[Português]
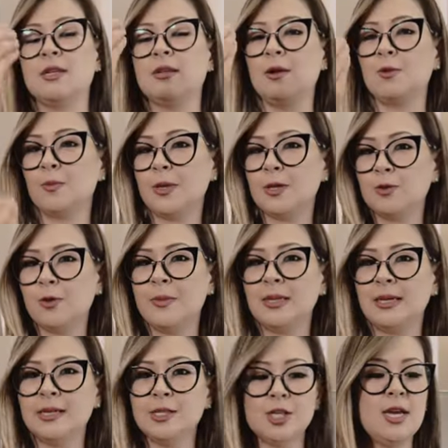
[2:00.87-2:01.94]
Você tem um
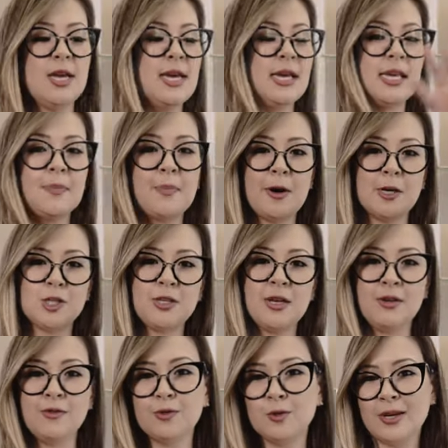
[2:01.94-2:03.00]
predominante que pode
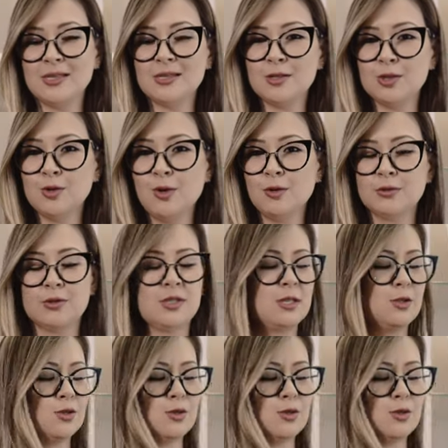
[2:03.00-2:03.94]
ter influência de outros, é